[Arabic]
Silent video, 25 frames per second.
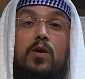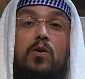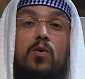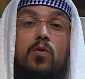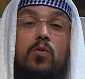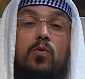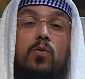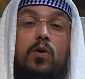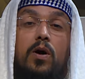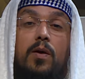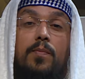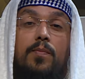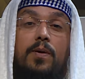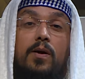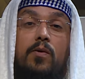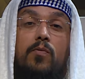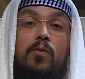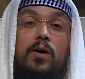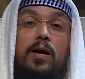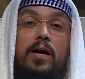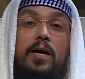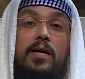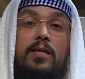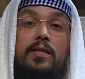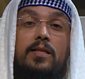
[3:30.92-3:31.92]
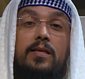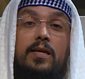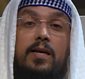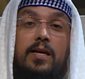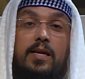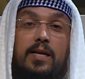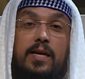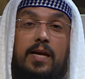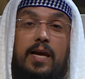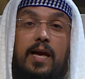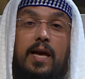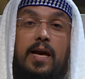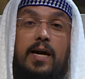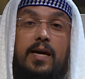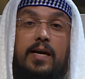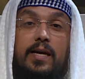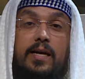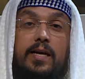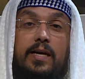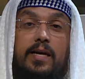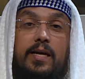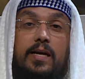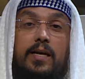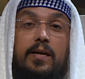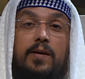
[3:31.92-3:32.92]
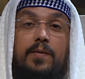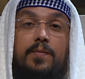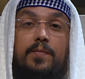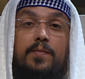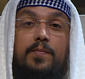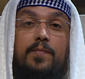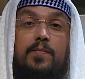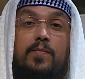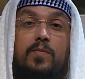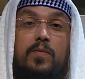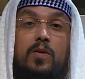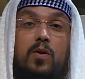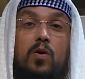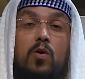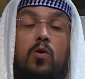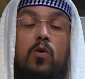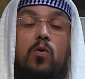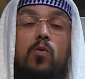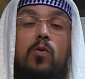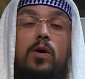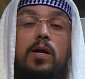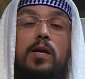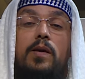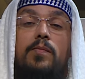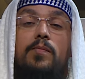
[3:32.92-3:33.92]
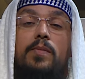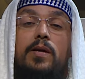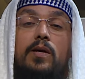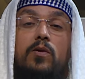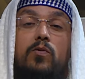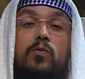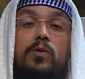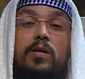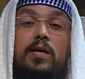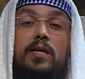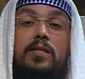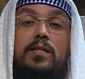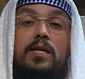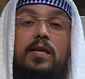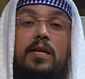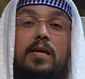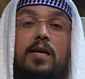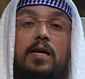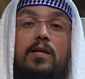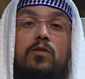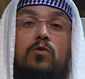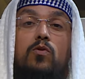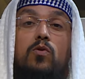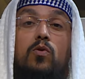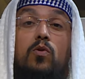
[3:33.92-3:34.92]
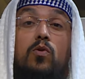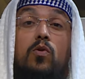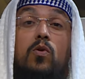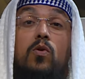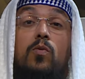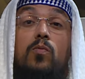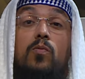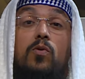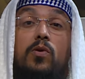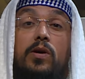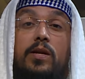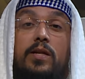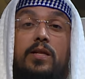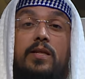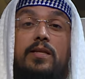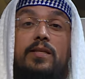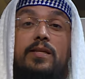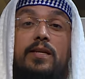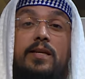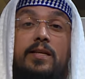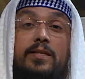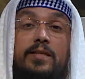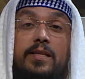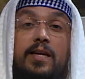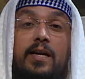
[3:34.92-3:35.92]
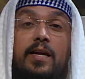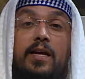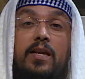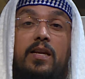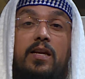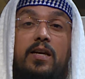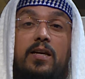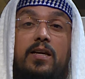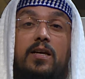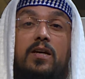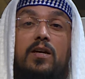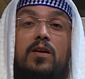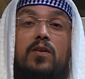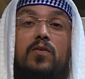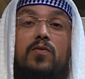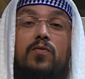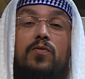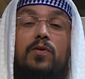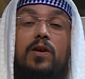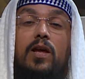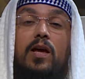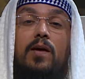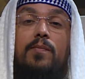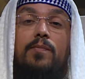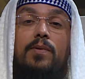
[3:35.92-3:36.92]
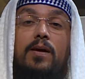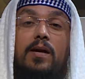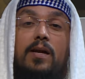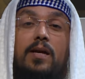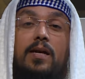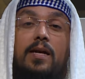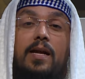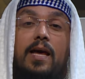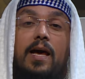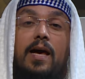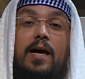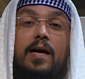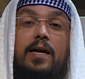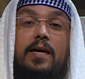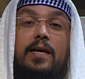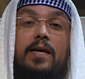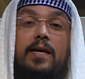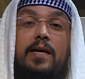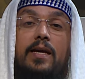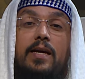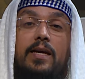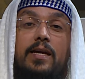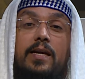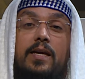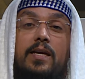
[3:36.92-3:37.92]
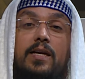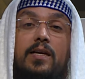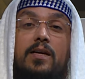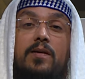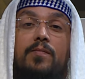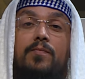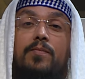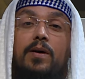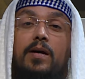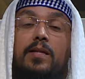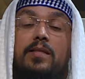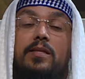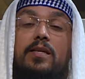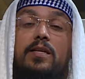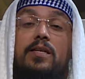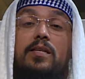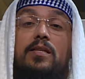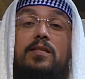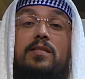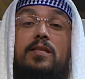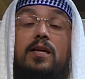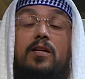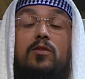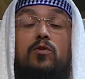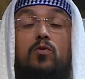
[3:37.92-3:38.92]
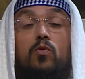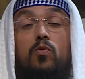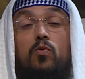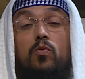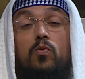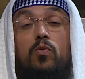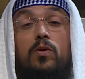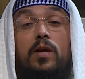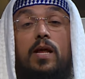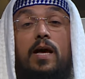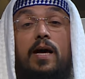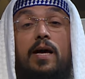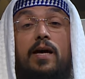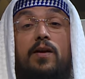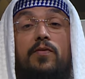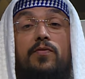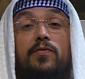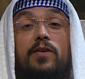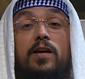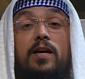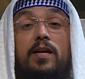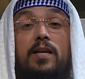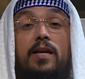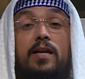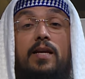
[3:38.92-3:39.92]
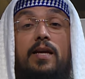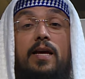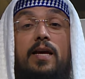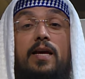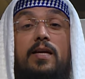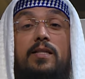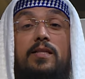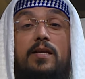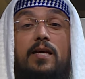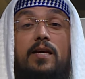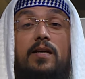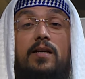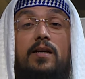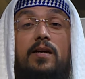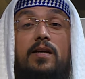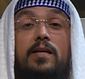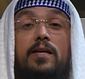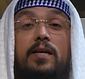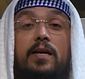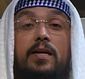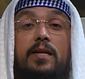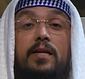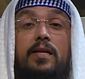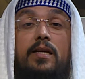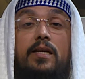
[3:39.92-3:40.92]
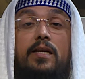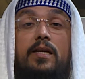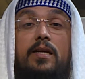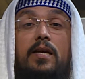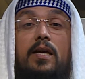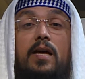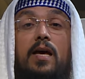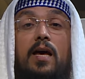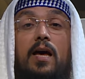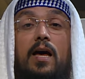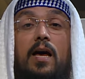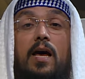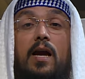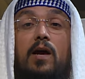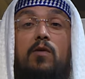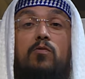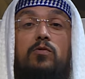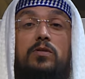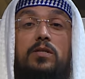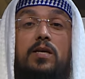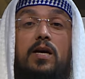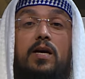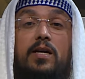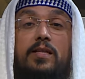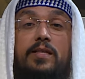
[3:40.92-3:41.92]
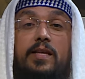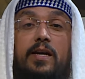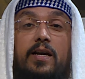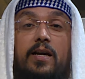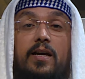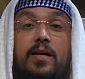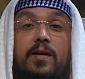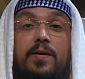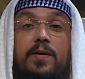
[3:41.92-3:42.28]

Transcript: وخبر واحد اللي حقيقي هو لما يكون يهضر لك هذوك الامور يطيح لك في الخبر الحقيقي بعدين انت تقول والله غير فعلا هذايا يعني راهو صادق